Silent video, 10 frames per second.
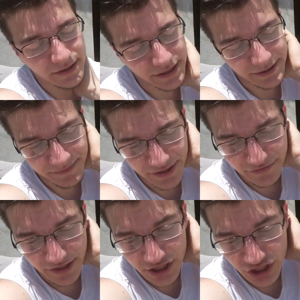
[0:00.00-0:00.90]
Ja,
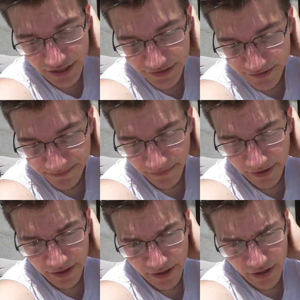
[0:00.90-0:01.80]
das war halt scheiße.
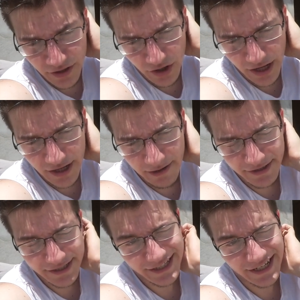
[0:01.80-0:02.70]

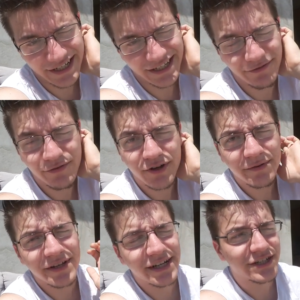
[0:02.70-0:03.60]
Aber ja, dafür wollte
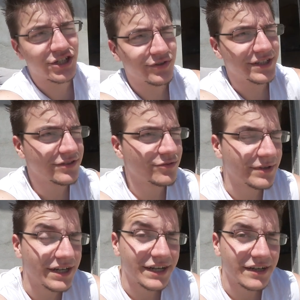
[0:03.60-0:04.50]
ich mich halt entschuldigen, tut
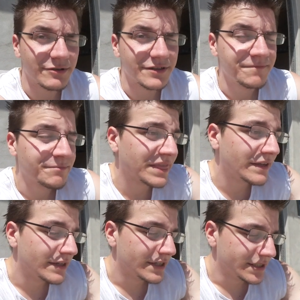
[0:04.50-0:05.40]
mir leid, aber
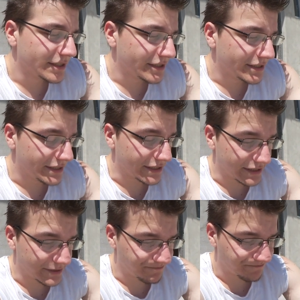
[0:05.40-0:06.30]
tja,
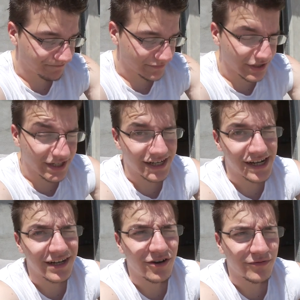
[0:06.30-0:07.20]
kacke
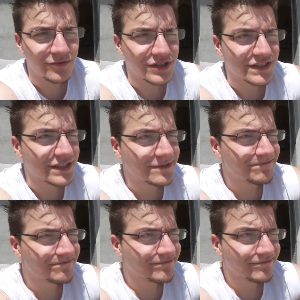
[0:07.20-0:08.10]
gelaufen, würde ich sagen.
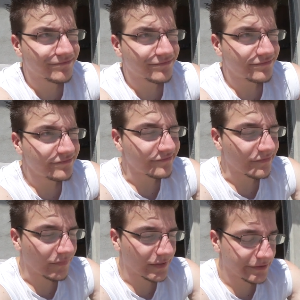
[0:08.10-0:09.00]

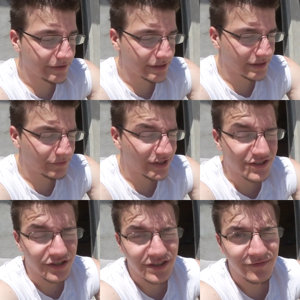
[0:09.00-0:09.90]
Ähm, und
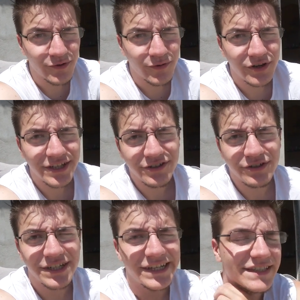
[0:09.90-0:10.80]
ansonsten wollte ich
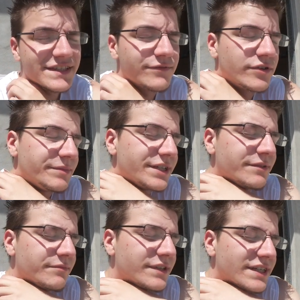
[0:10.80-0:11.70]
euch jetzt
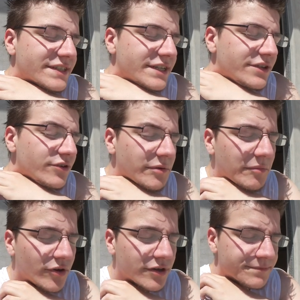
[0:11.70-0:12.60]
informieren, dass ich
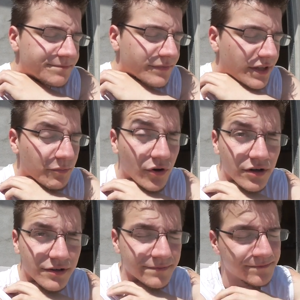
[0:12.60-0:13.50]
übermorgen, nee,
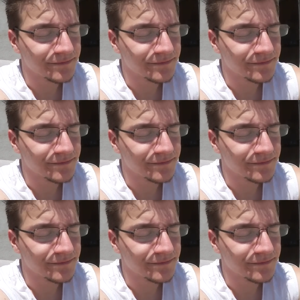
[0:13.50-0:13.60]
morgen,